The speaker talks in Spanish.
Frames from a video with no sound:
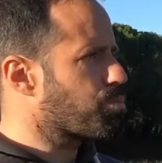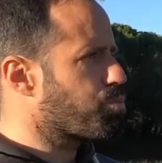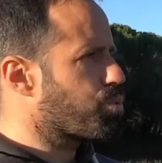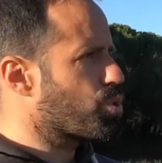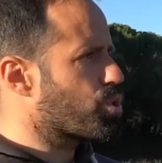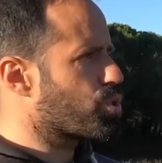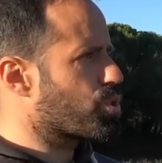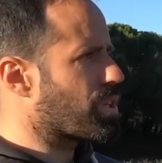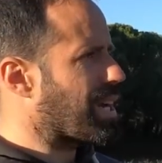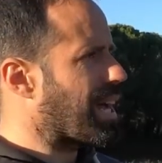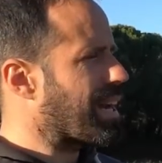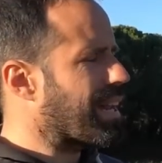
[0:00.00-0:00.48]

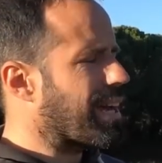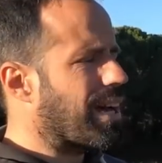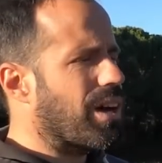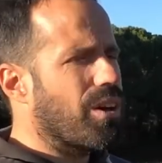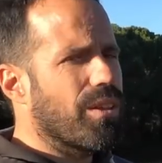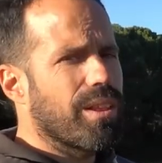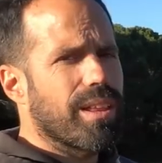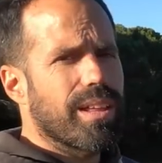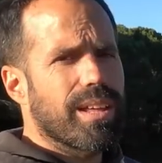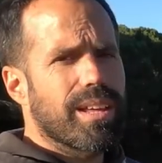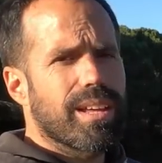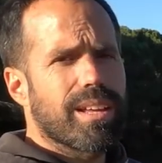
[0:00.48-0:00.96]
pues
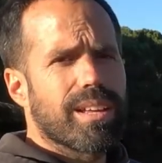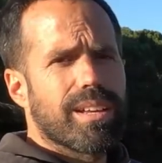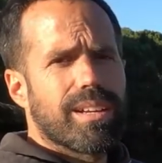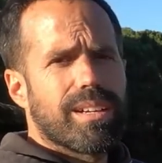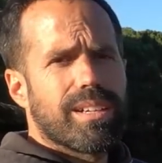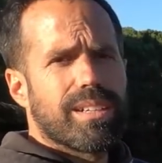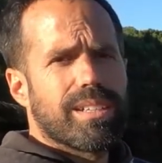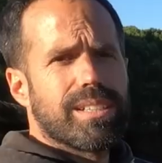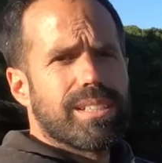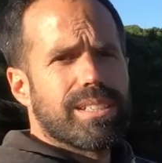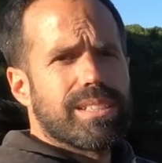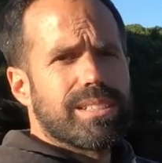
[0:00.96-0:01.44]
cargado
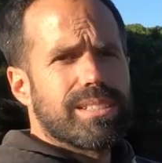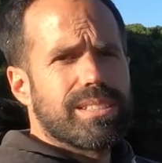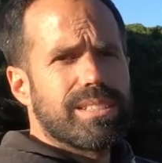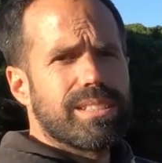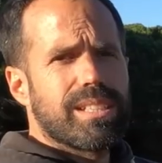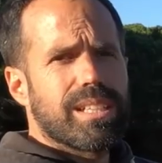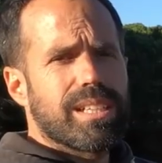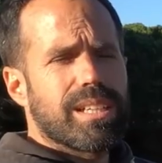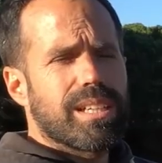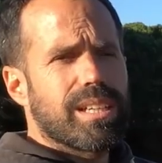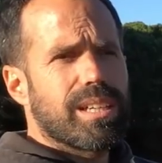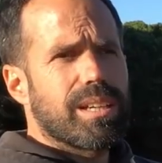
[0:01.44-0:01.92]

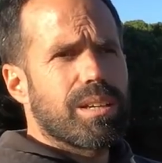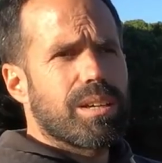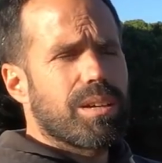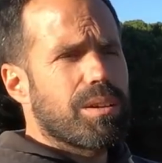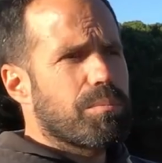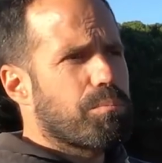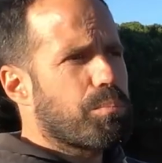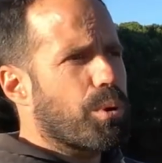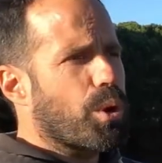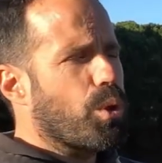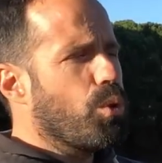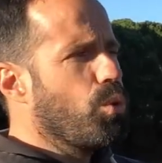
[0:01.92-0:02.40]

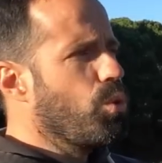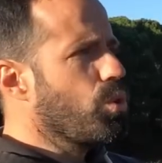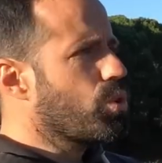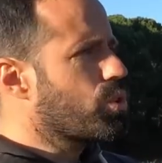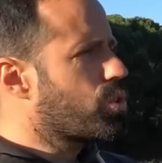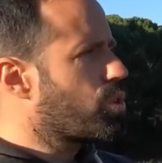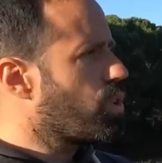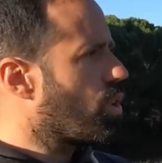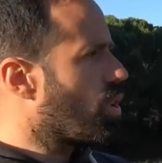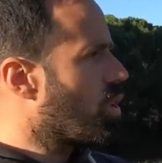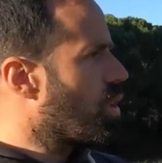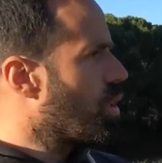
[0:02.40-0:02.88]
de,
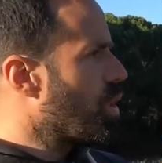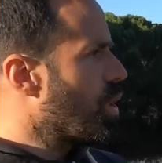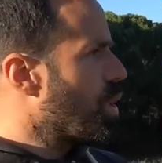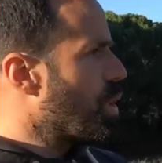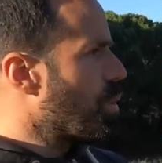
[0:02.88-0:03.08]
producto,